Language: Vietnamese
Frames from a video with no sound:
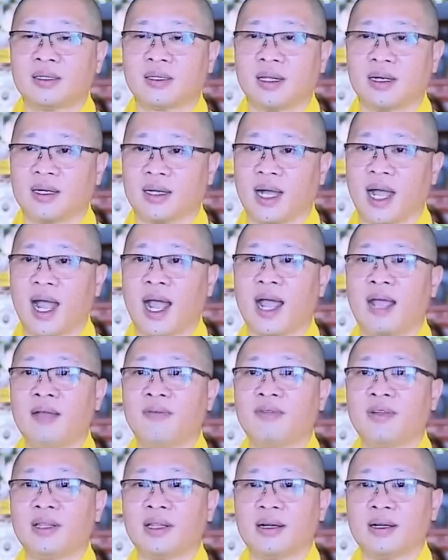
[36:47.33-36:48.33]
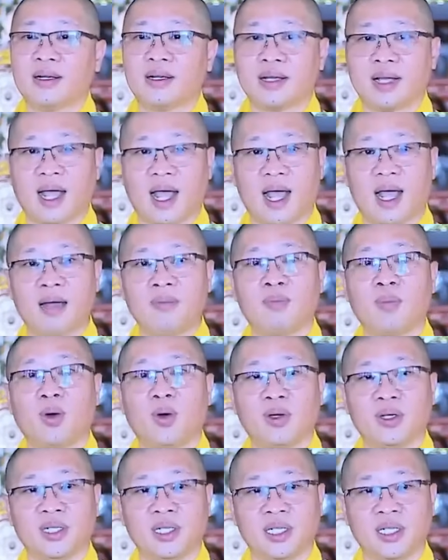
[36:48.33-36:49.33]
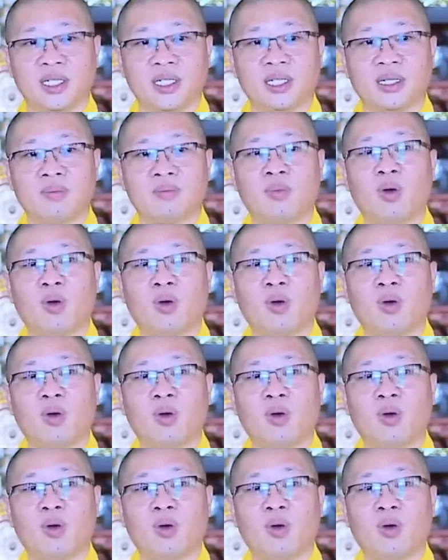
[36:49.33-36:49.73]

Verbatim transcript: từ ái với tất cả mọi người,